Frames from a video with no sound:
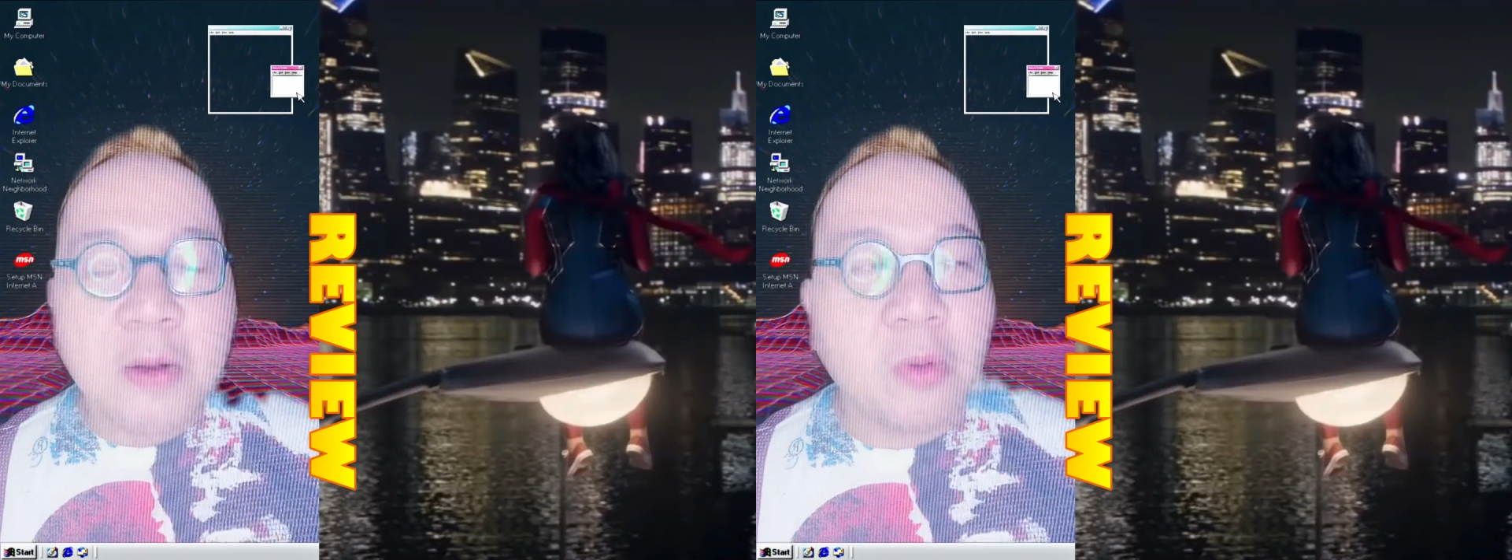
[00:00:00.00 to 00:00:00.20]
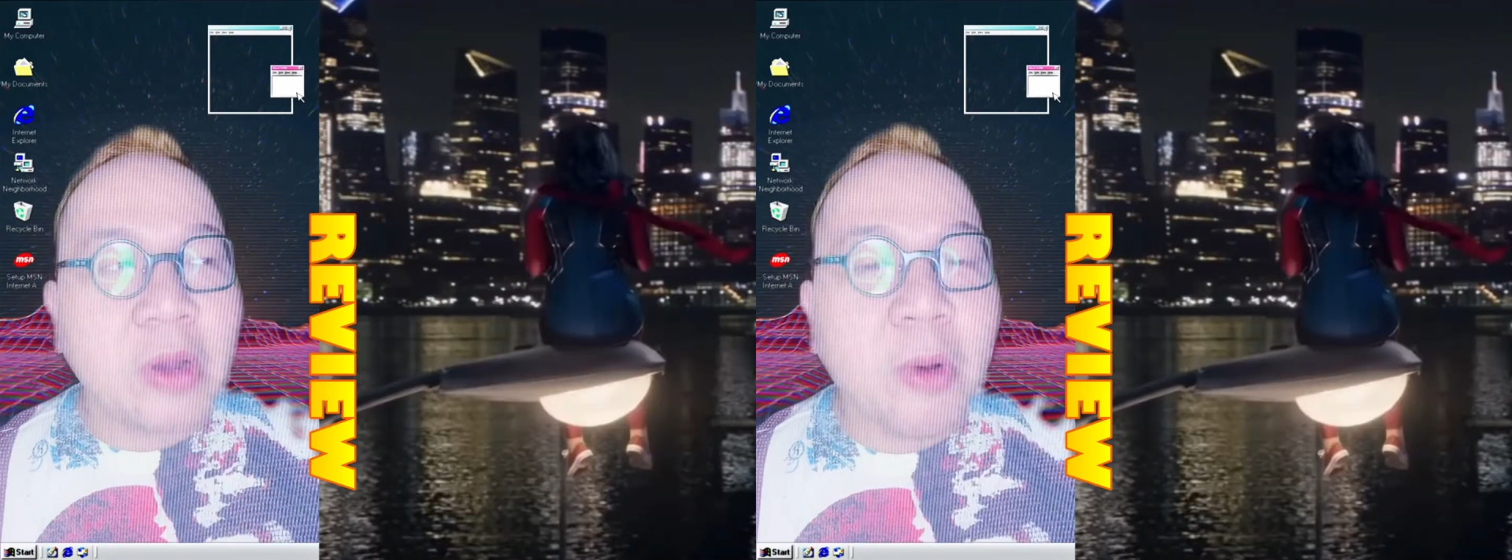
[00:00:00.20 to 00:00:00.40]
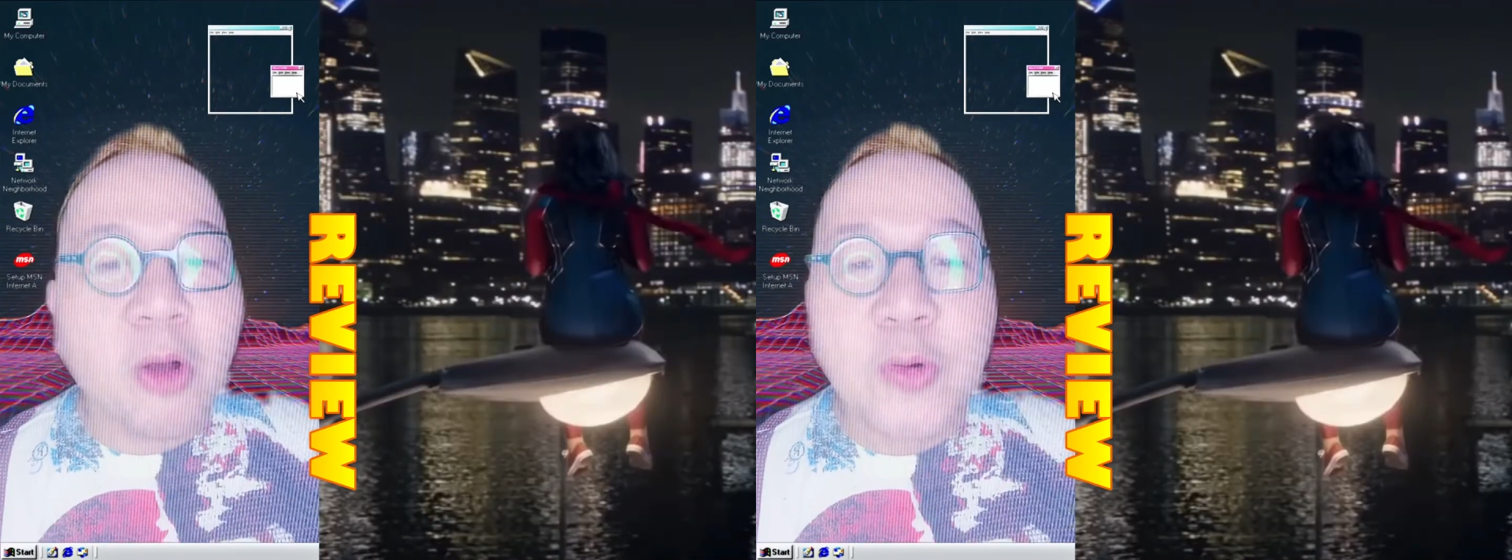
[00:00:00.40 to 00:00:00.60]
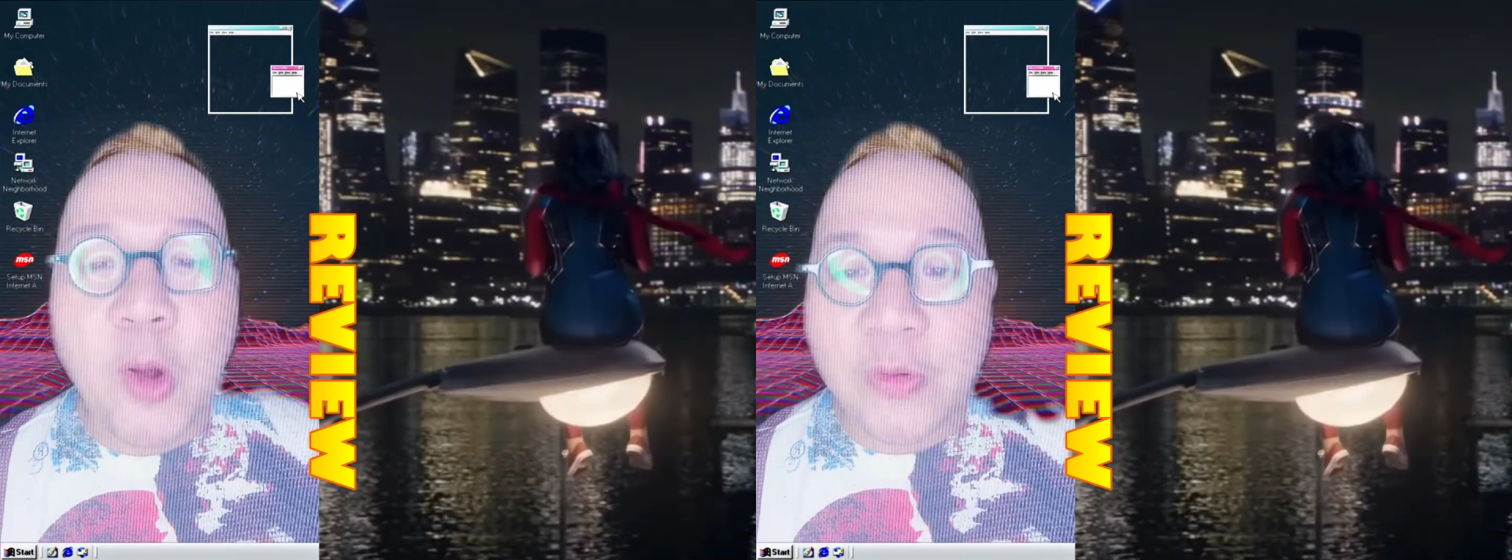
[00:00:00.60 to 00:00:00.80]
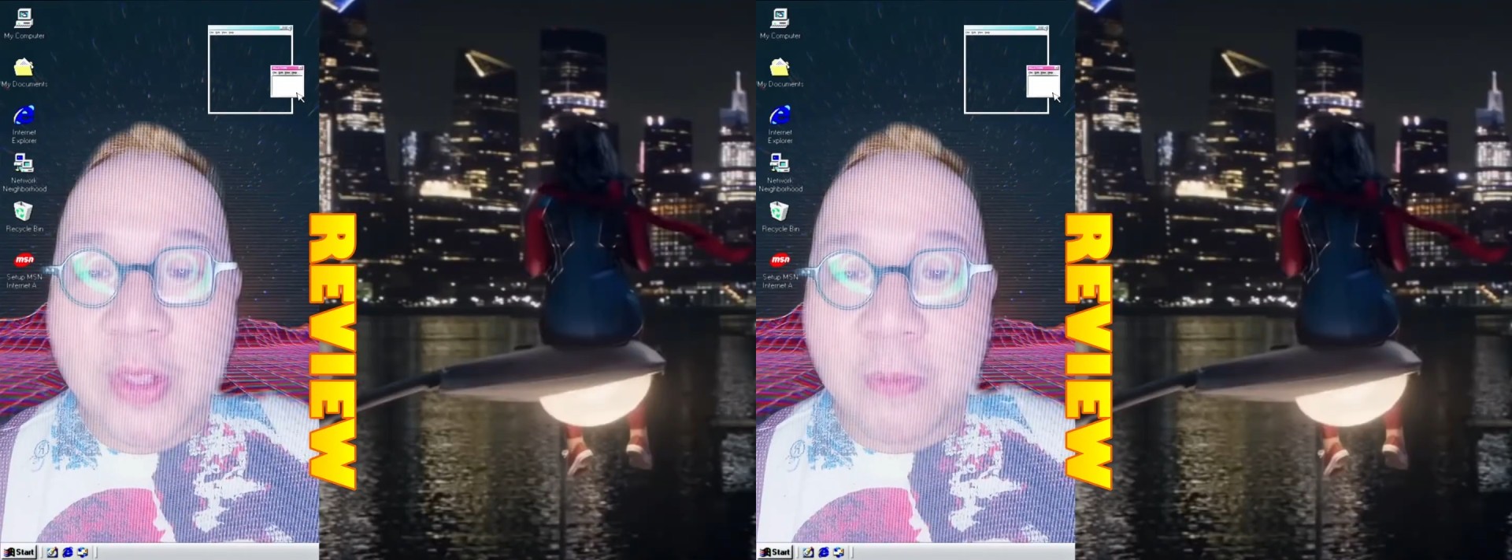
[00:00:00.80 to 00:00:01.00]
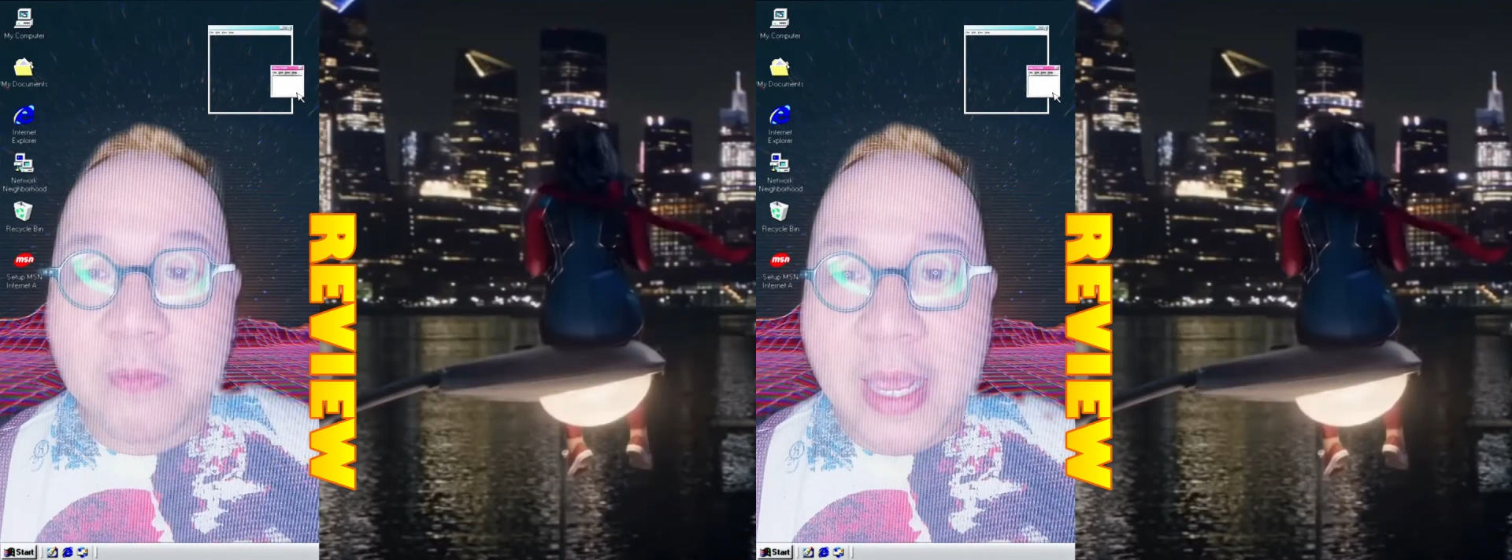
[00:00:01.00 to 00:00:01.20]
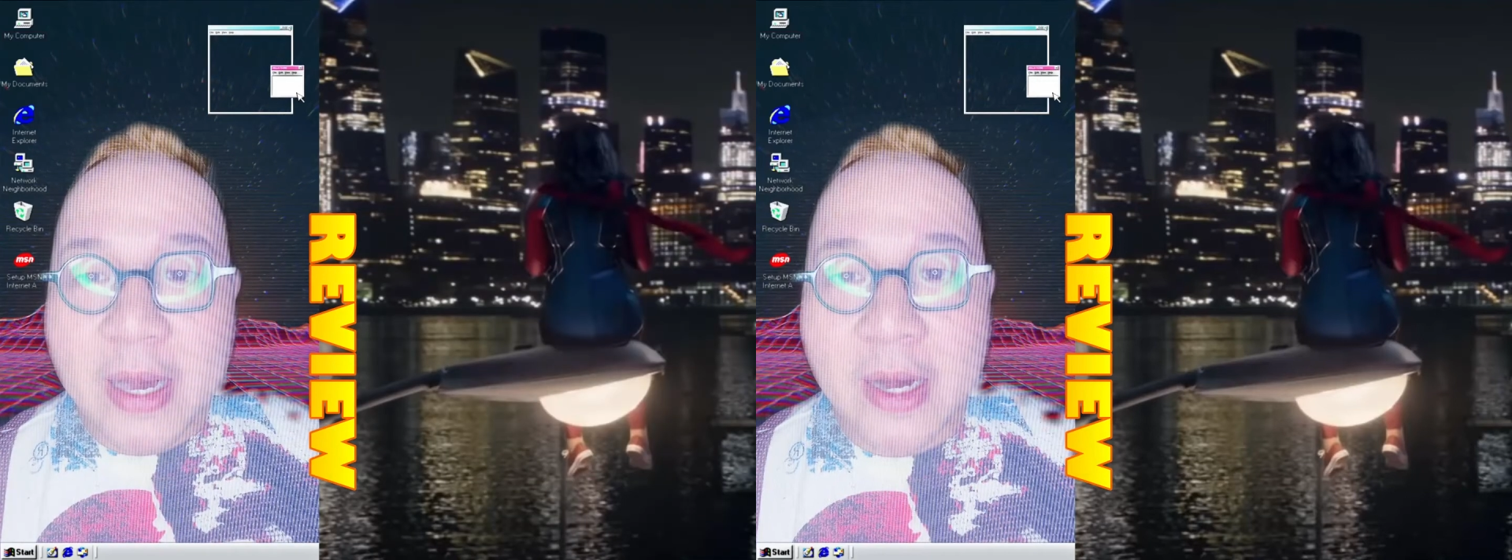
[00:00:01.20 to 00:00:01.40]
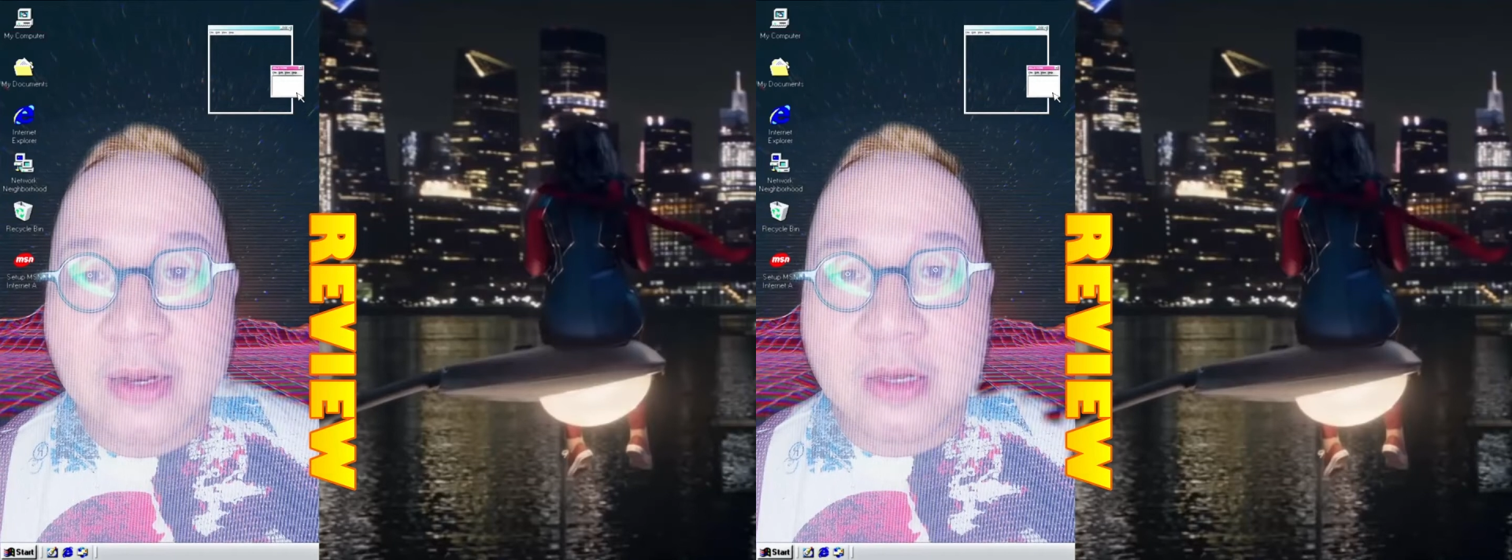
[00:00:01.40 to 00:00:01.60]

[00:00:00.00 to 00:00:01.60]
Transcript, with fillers: một cái món đồ trong gia đình